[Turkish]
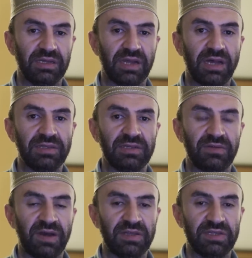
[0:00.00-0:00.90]
kan
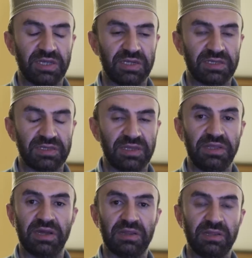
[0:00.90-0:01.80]
revan içerisinde
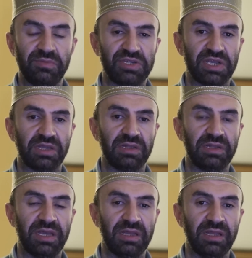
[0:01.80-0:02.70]
yaralı bir
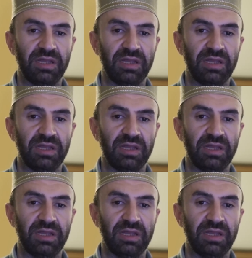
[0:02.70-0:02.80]
şekilde